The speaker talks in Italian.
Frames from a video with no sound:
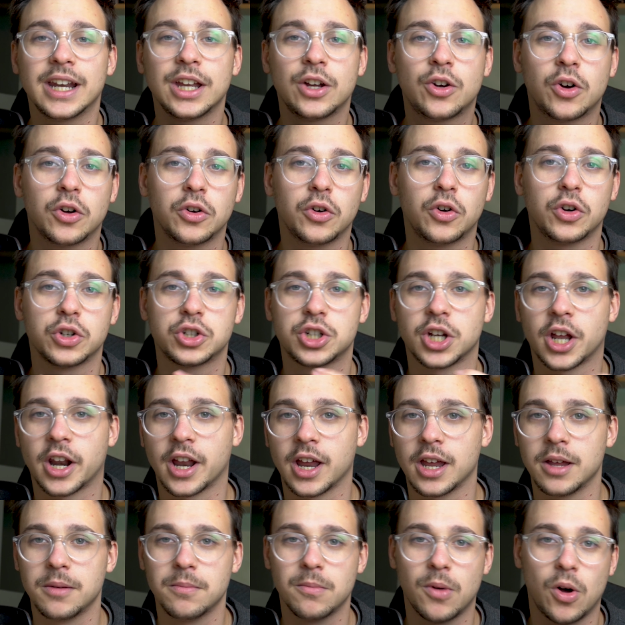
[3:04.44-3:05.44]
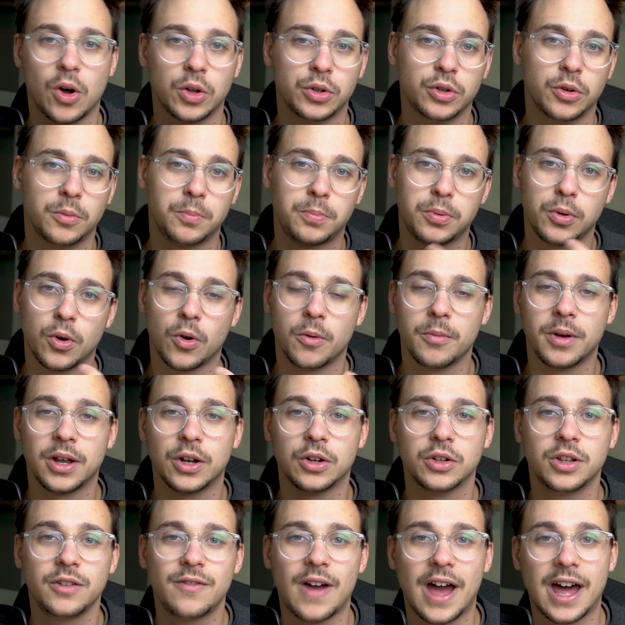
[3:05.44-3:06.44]
riconoscere in modo più o
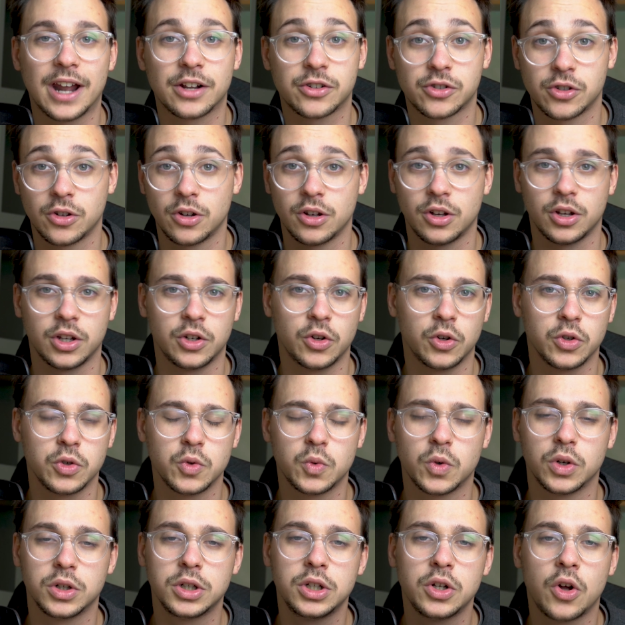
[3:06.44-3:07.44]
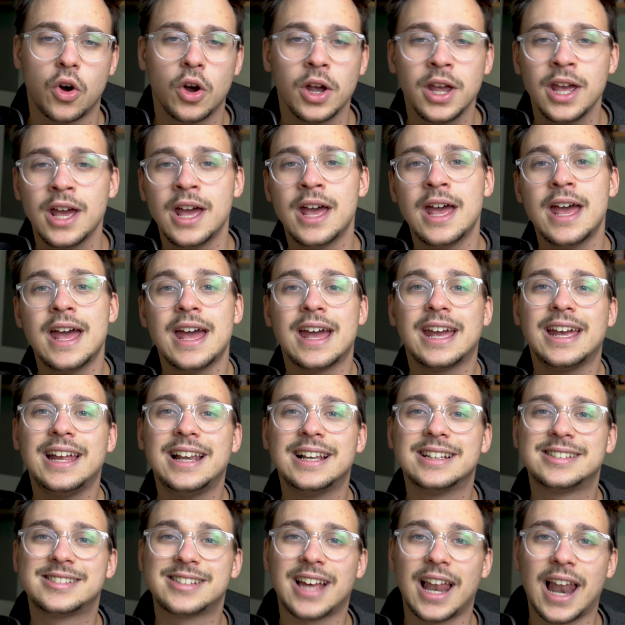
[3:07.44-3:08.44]
meno diverso in ognuno di noi
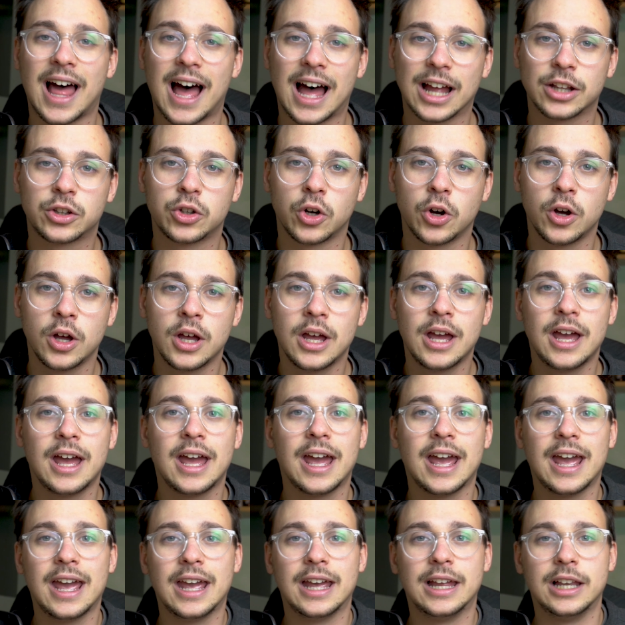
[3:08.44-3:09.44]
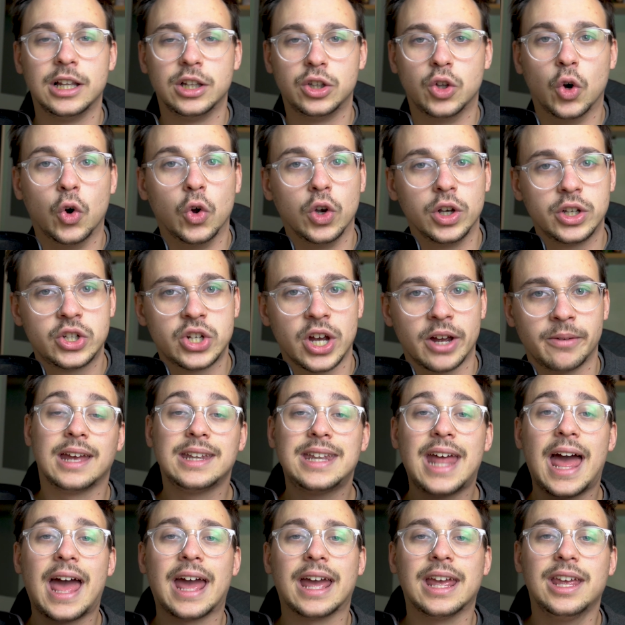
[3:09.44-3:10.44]
il salato e il dolce. Ed
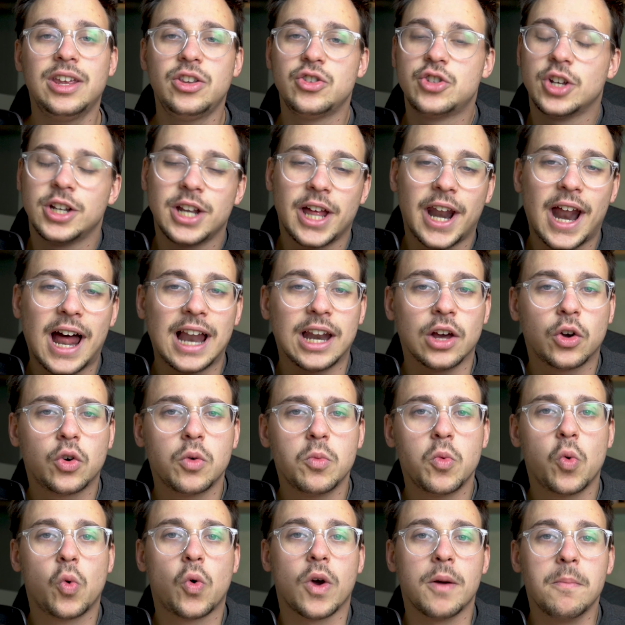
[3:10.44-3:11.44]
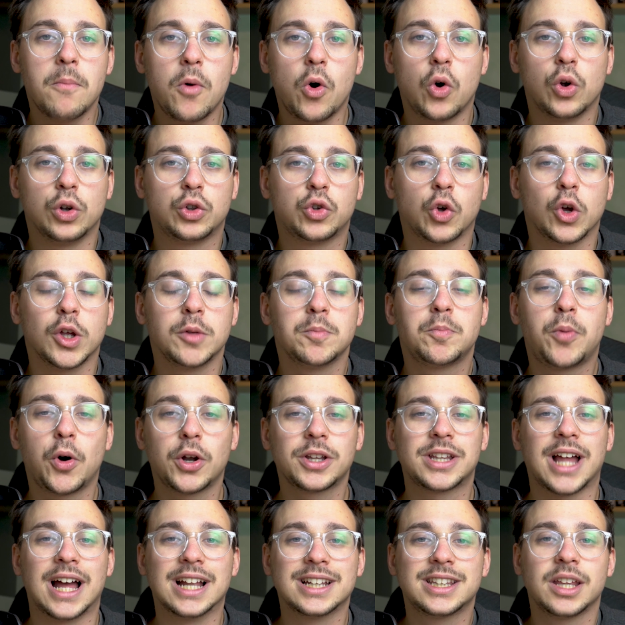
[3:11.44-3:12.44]
è in generale comunque molto
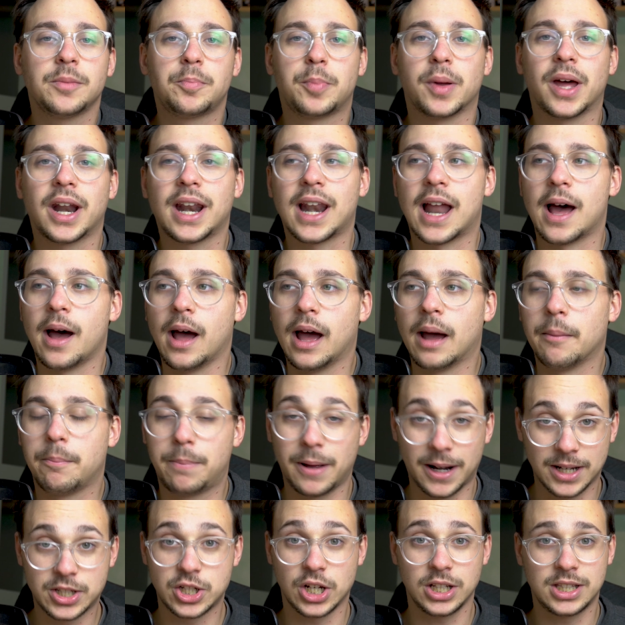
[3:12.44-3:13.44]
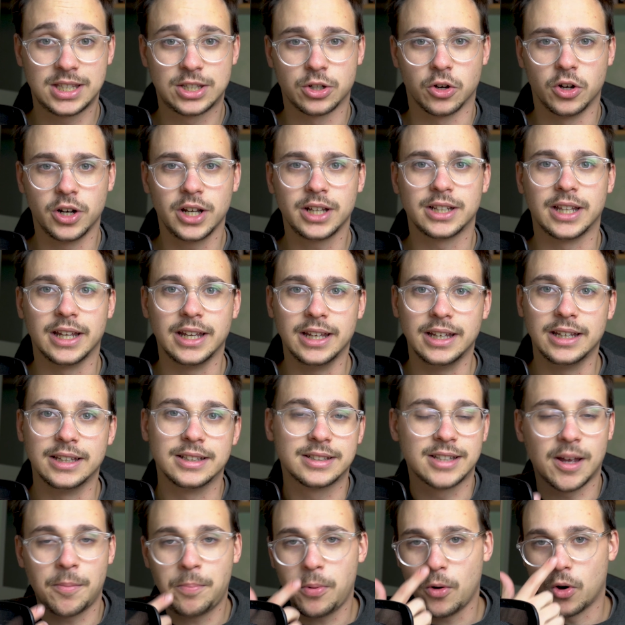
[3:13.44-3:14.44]
importante per la percezione dei
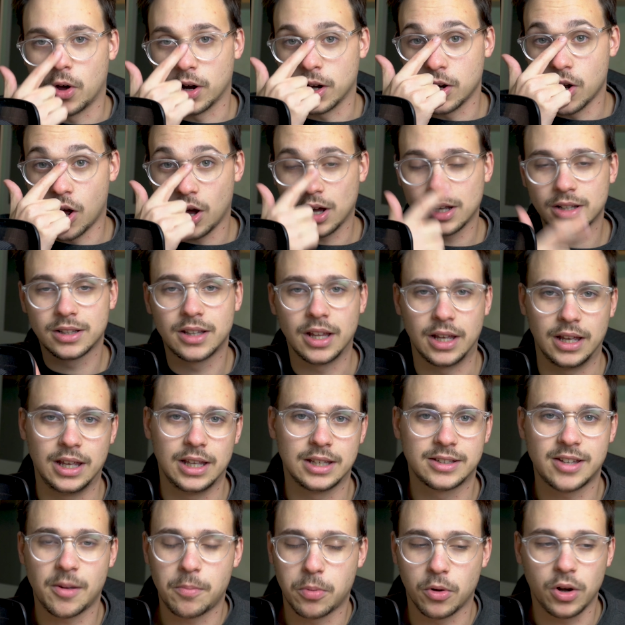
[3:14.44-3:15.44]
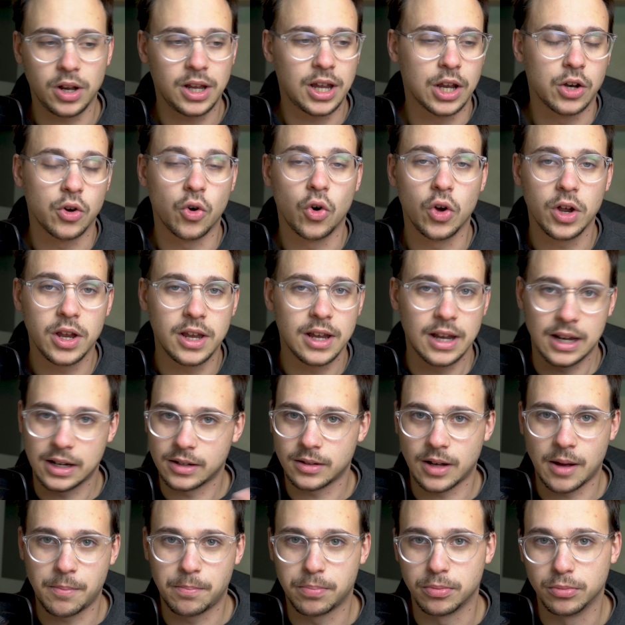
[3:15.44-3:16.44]
sapori, no? Dei sapori che noi
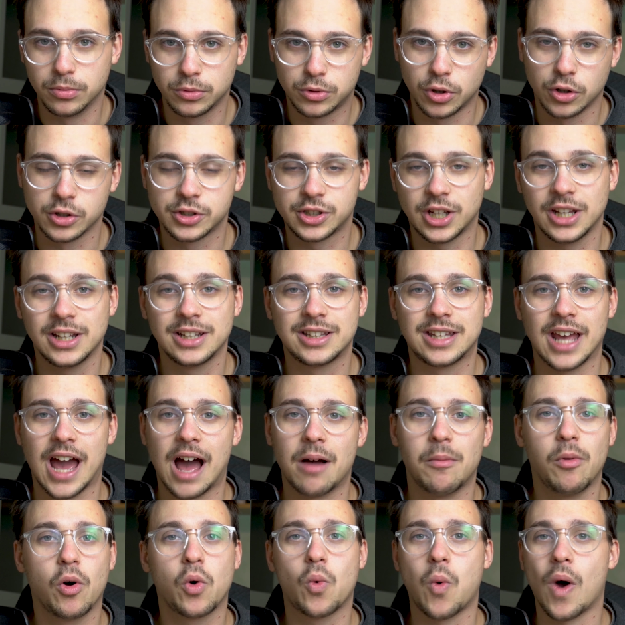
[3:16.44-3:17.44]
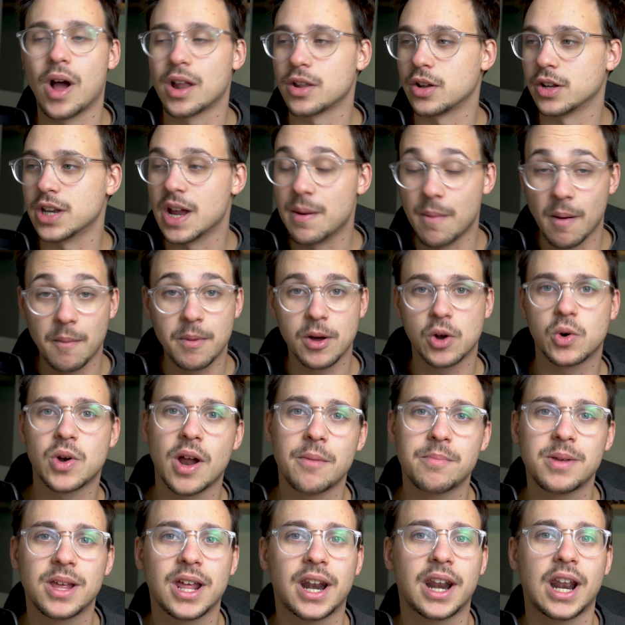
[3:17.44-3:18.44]
appunto sentiamo quando andiamo a bere una
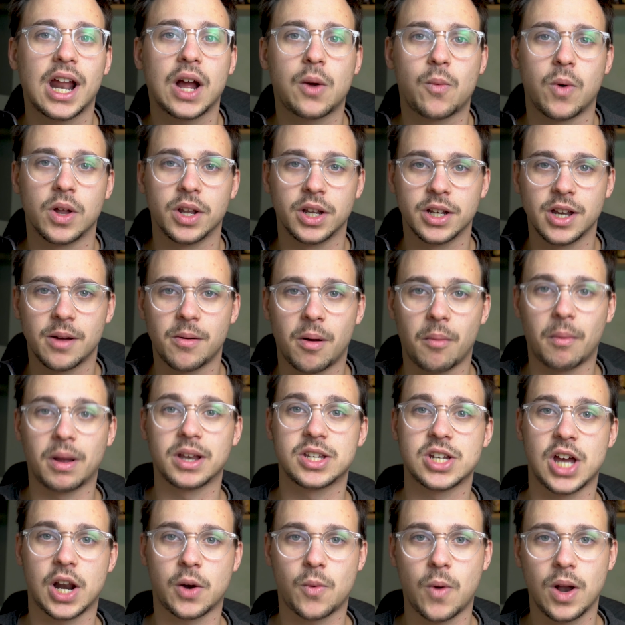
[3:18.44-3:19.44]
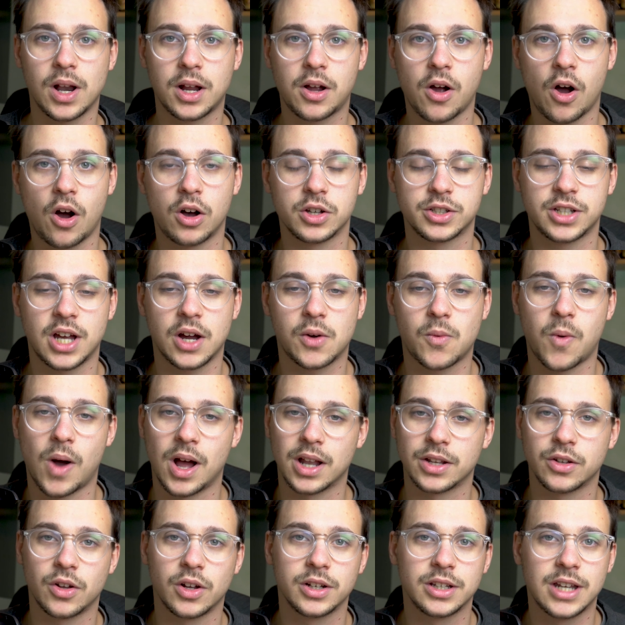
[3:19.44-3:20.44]
birra, quando andiamo a mangiare qualcosa,
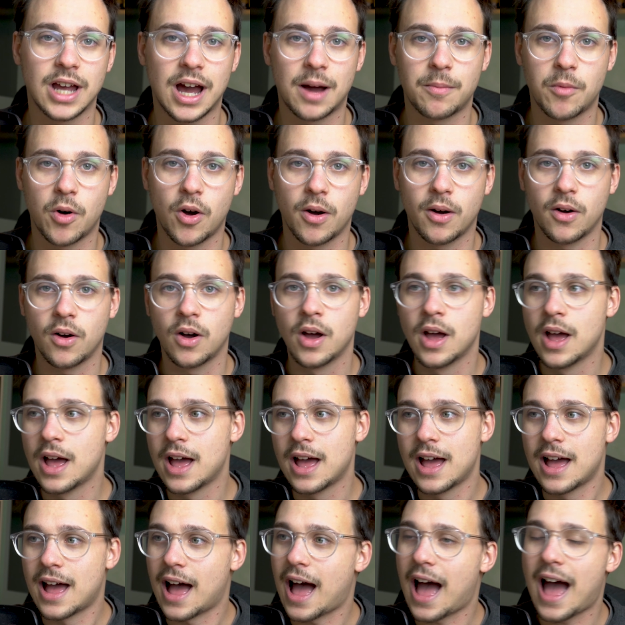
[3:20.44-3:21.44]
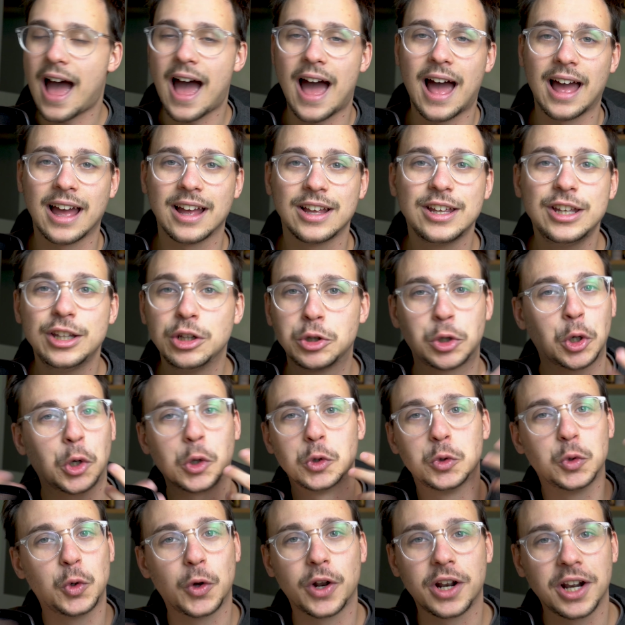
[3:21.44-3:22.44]
quando andiamo a a
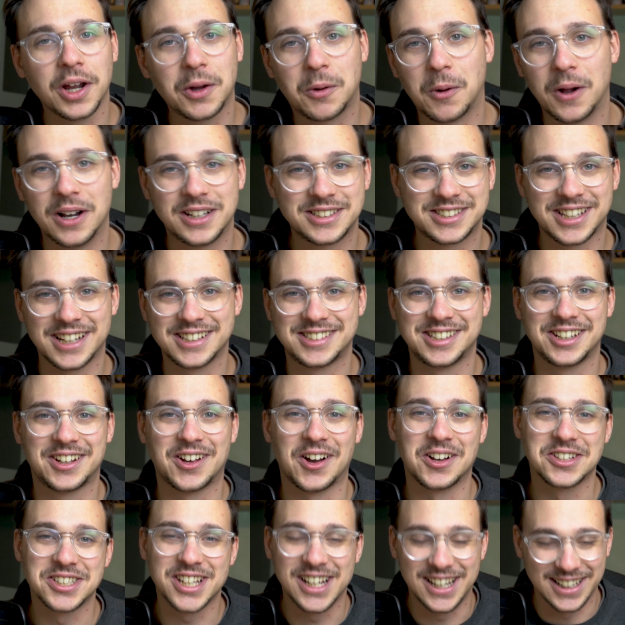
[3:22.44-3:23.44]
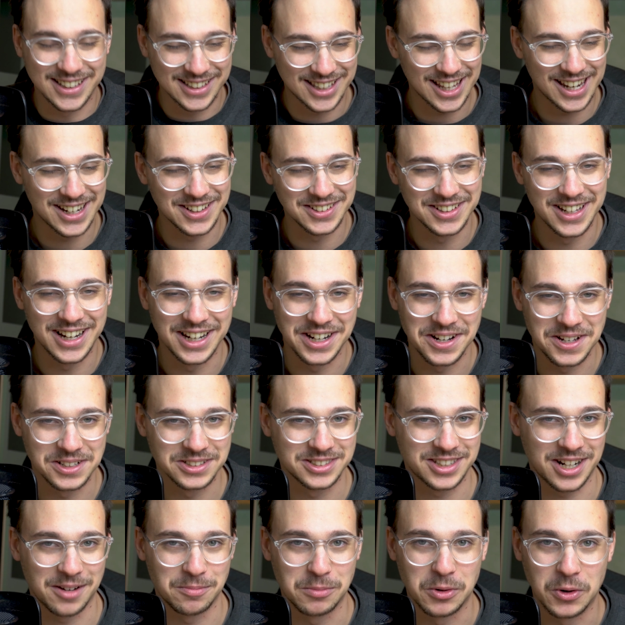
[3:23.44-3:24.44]
introdurre qualsiasi cosa all'interno della
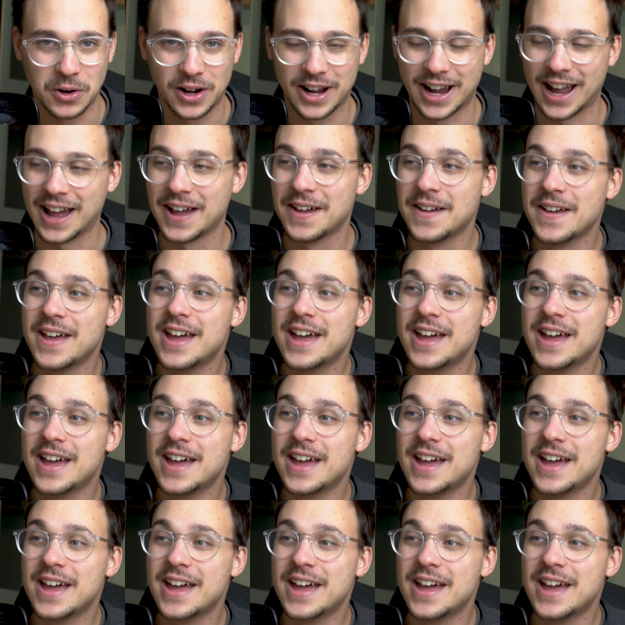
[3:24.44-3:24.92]
nostra bocca.